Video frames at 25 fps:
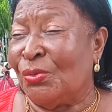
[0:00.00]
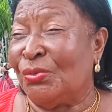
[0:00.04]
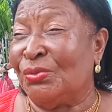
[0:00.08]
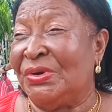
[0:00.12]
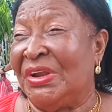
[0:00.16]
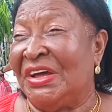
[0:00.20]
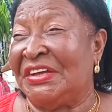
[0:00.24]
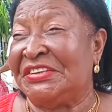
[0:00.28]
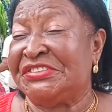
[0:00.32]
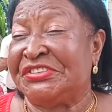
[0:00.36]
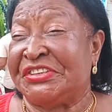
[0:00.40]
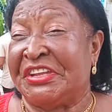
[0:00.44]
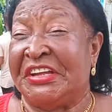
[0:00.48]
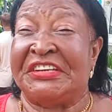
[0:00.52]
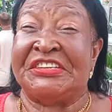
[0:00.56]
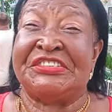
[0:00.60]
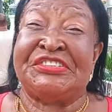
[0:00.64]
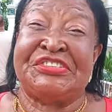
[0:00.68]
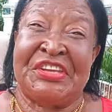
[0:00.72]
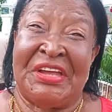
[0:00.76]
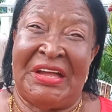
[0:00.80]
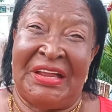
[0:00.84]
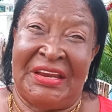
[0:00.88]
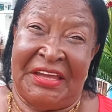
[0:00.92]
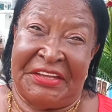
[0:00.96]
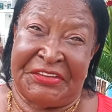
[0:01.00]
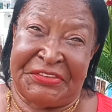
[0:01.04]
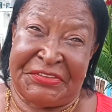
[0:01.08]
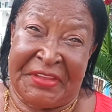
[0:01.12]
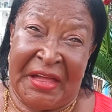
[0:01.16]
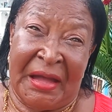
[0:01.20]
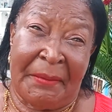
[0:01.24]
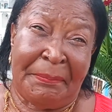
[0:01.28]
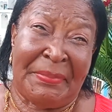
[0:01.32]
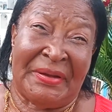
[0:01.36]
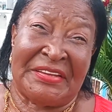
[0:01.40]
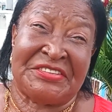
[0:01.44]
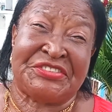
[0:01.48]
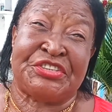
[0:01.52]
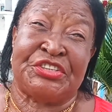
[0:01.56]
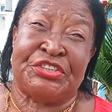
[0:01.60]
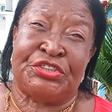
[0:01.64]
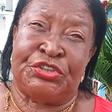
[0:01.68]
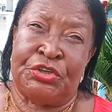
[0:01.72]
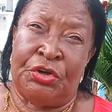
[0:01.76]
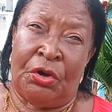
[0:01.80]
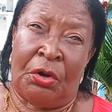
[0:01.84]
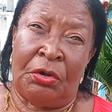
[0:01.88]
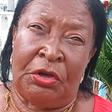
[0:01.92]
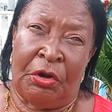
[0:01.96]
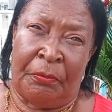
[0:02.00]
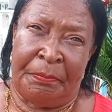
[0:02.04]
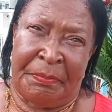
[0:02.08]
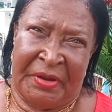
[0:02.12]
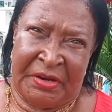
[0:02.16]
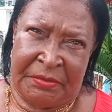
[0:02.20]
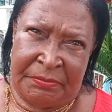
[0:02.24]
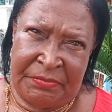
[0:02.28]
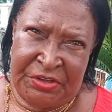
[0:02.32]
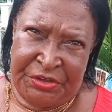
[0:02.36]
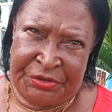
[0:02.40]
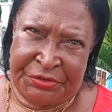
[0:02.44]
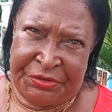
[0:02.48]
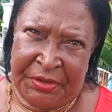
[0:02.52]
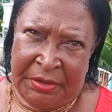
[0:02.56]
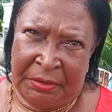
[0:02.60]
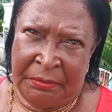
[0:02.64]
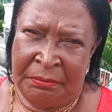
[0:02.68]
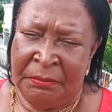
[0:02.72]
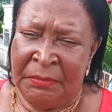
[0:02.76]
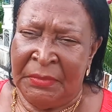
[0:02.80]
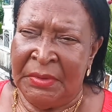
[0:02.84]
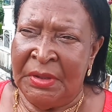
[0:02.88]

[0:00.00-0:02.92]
una tercera etapa, si Dios lo permite.